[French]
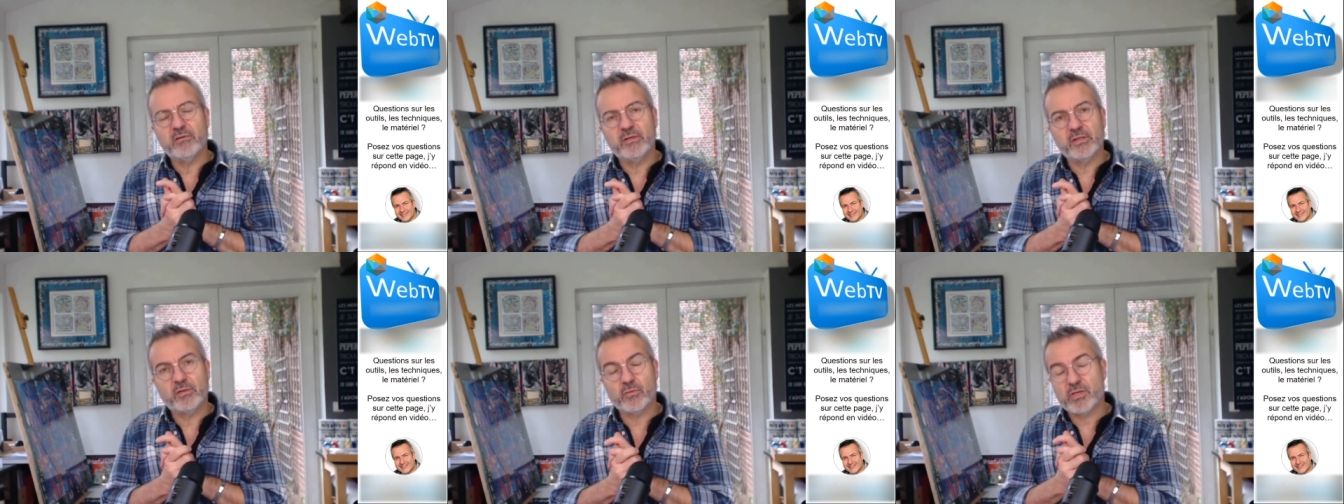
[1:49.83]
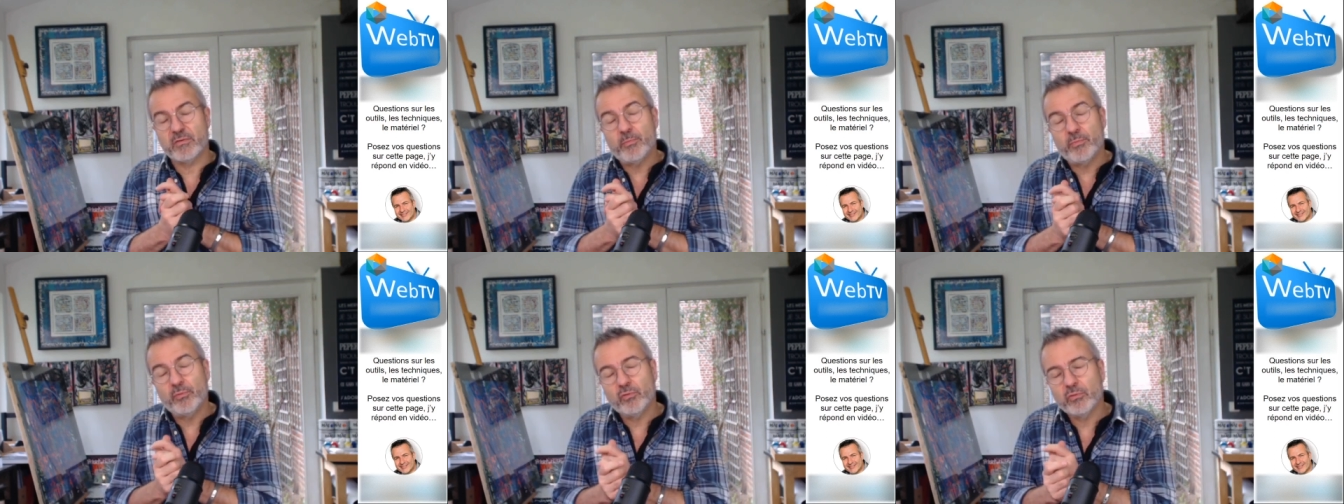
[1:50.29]
les conserver
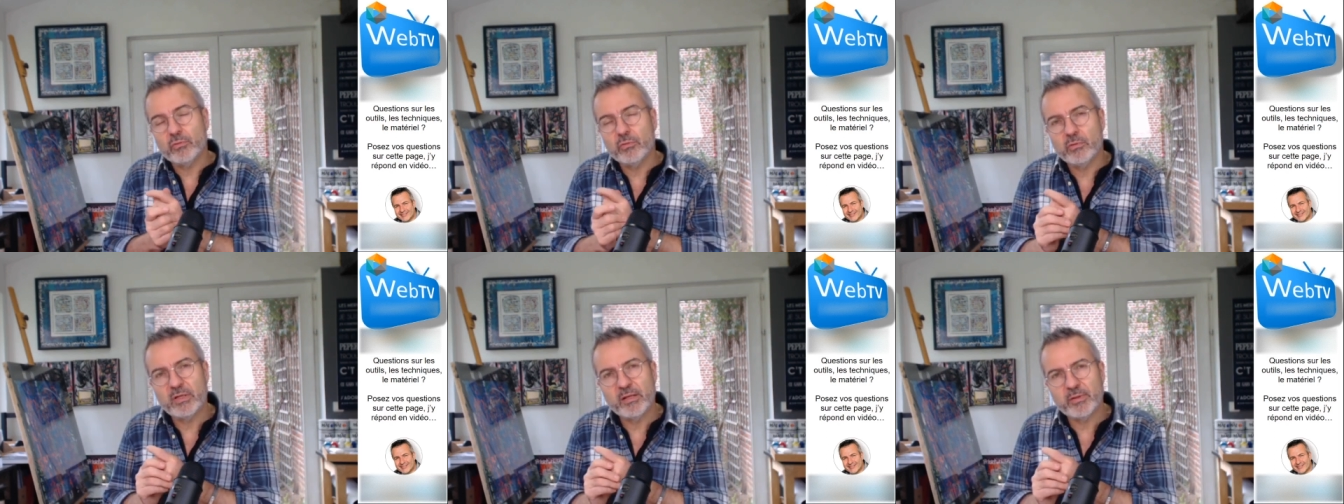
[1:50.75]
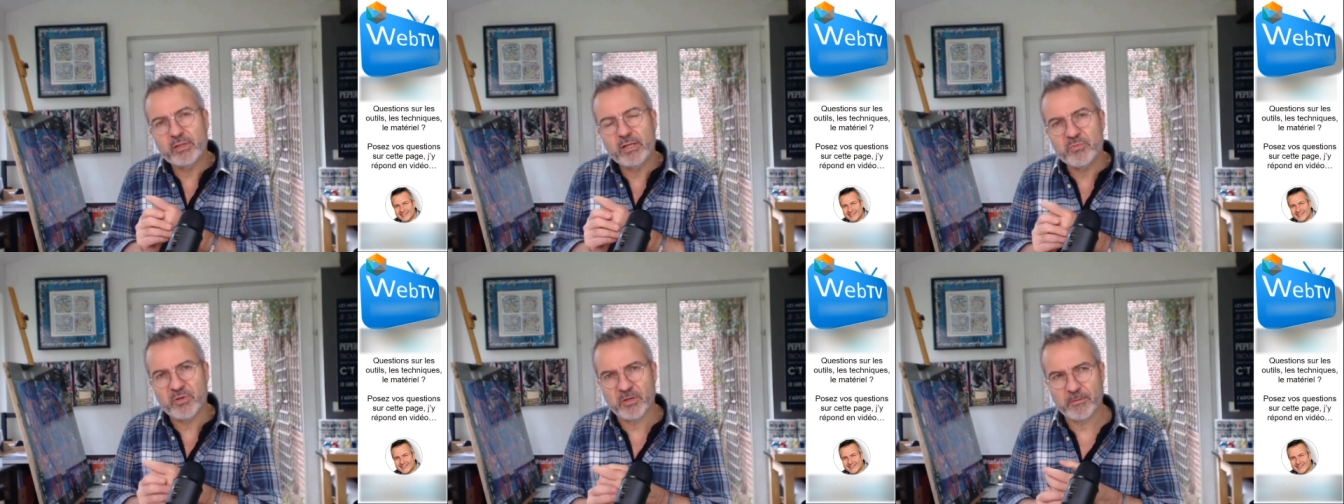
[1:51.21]
plutôt à l'abri de la
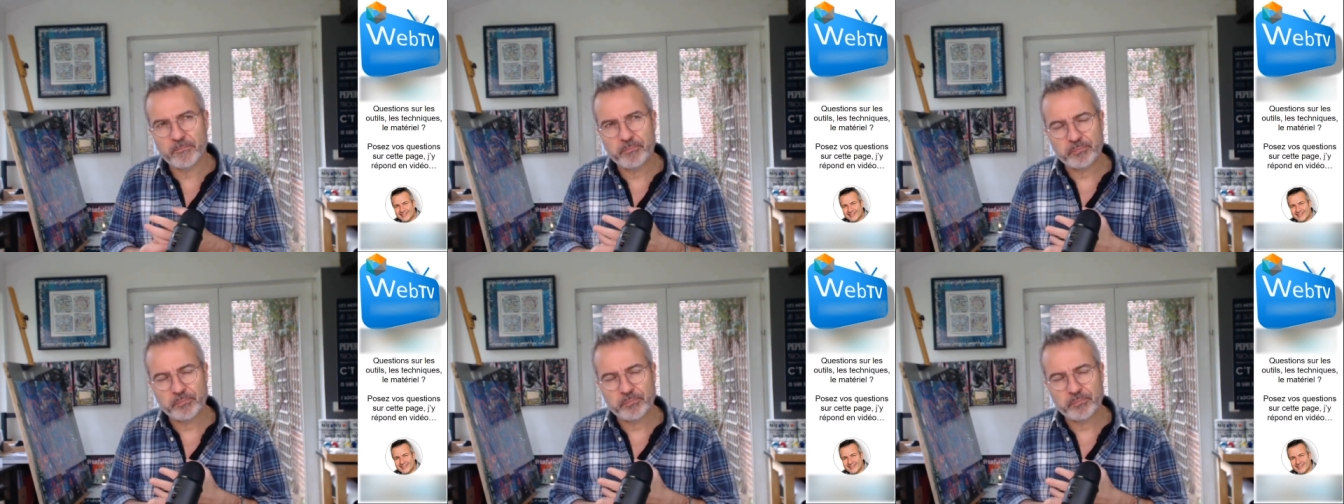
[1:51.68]
lumière.